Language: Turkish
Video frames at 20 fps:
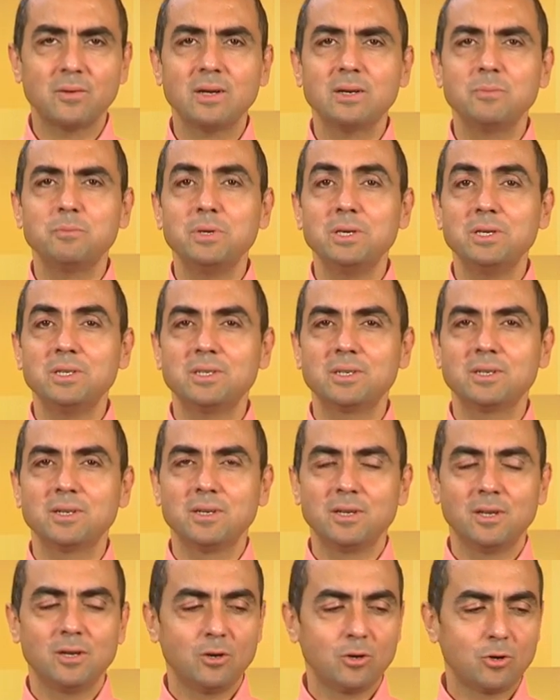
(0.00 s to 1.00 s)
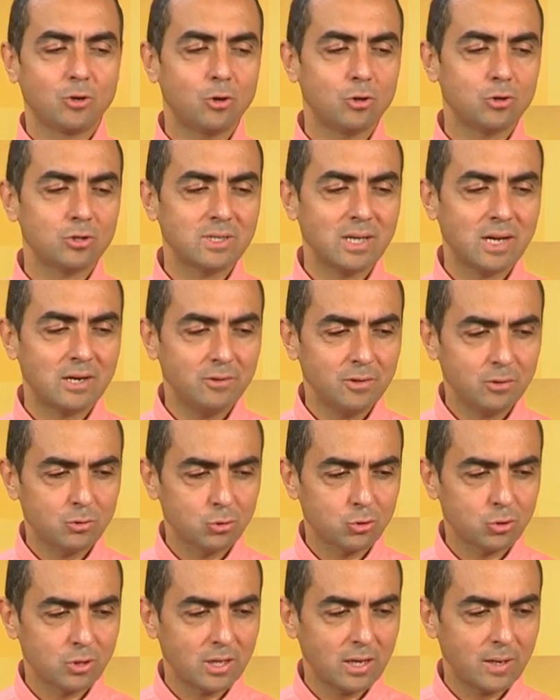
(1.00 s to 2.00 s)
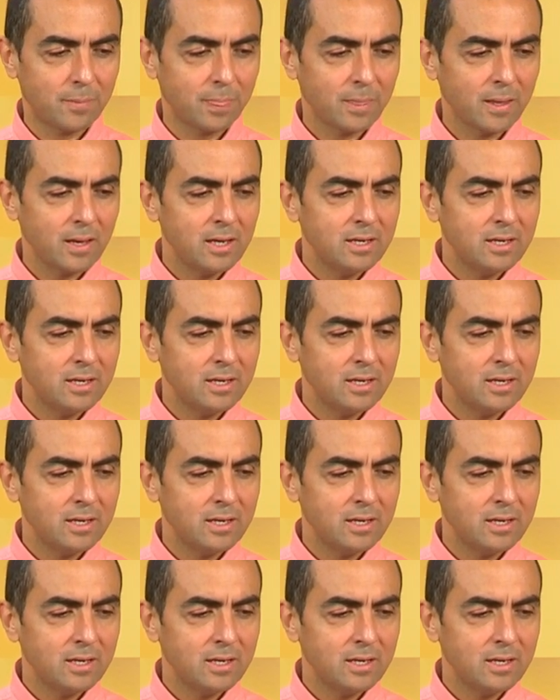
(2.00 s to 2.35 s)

var bir konserve kutuda.